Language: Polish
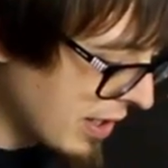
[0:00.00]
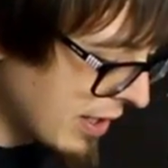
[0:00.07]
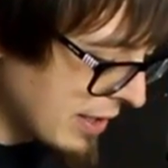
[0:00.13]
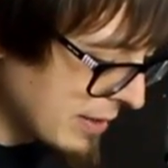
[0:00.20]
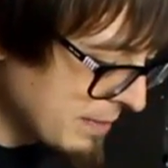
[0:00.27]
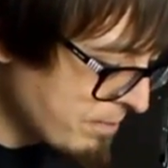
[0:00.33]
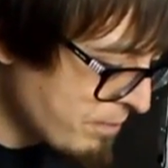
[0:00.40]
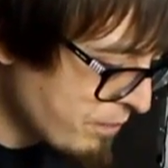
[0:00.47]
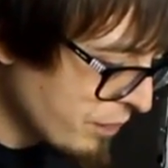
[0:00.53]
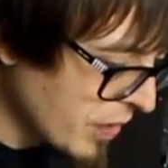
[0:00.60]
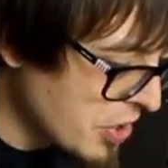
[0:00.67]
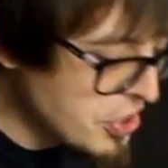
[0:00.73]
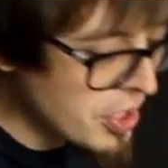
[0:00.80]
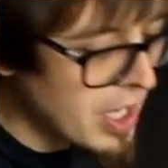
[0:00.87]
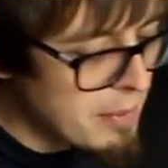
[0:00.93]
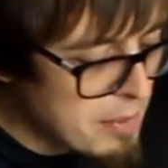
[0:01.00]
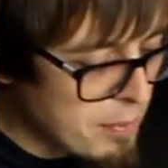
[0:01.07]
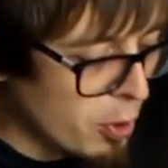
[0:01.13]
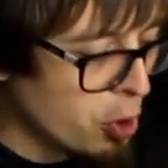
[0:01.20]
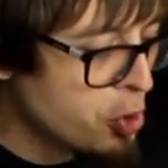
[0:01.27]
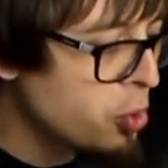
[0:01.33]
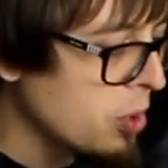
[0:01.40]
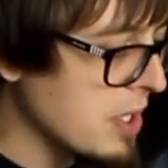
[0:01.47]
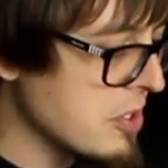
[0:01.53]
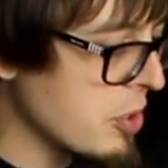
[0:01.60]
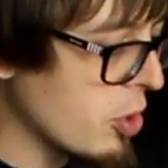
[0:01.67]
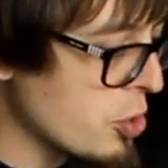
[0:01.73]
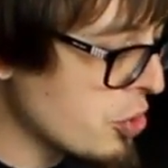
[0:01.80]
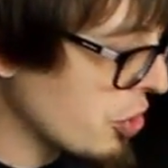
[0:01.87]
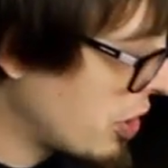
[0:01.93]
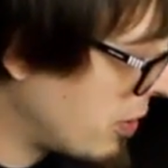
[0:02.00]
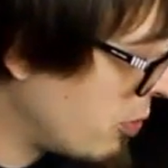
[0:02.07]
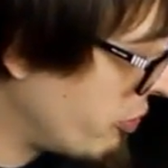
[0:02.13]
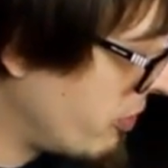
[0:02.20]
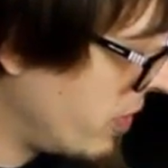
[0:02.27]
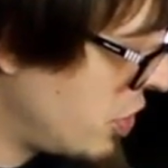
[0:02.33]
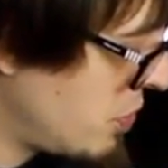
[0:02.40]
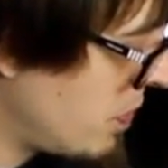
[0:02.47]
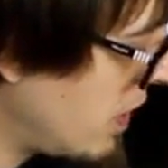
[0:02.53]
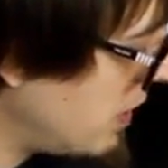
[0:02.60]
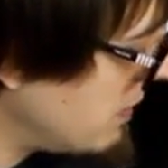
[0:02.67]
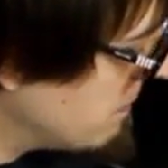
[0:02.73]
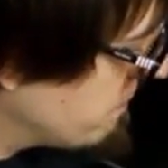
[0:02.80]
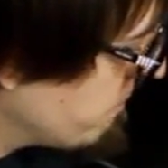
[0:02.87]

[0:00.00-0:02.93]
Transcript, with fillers: E, sięgamy po koszulkę, skoro już o niej mówiliśmy.